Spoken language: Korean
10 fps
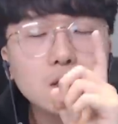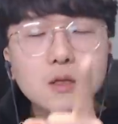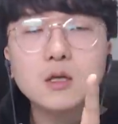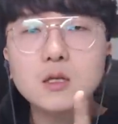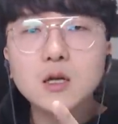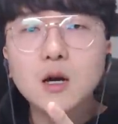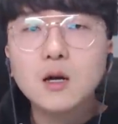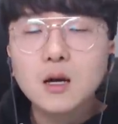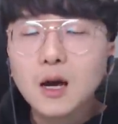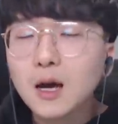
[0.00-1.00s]
진짜
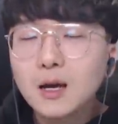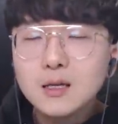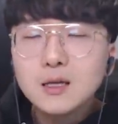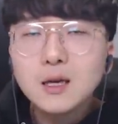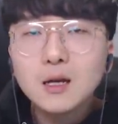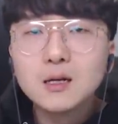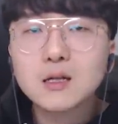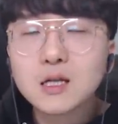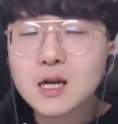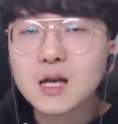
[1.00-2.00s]
이게
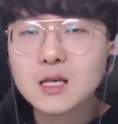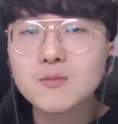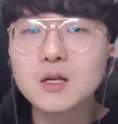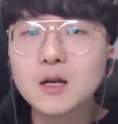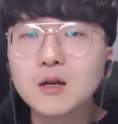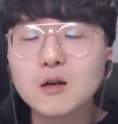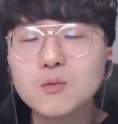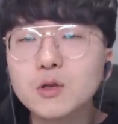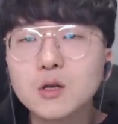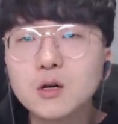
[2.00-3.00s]
끝이 아닙니다
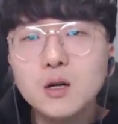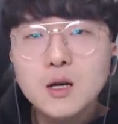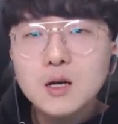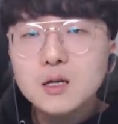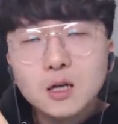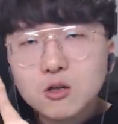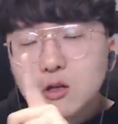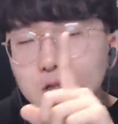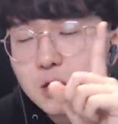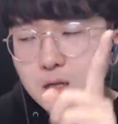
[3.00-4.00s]
여러분들 이제
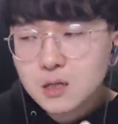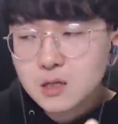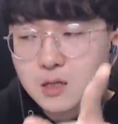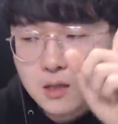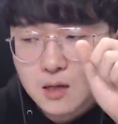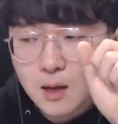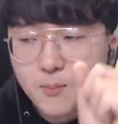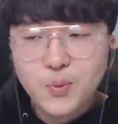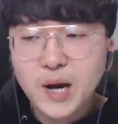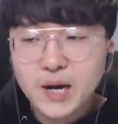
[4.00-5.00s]
출석 리스트들의
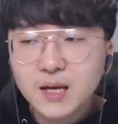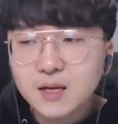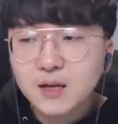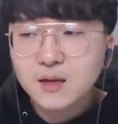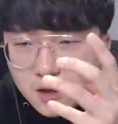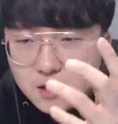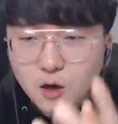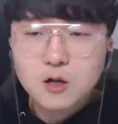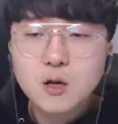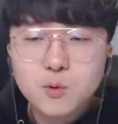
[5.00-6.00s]
발라는
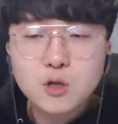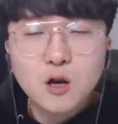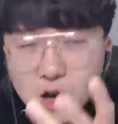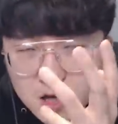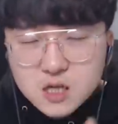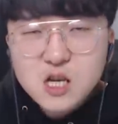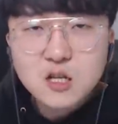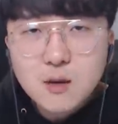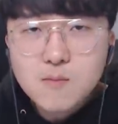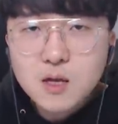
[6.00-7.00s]
여기서부터
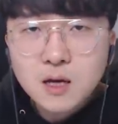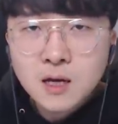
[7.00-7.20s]
시작됩니다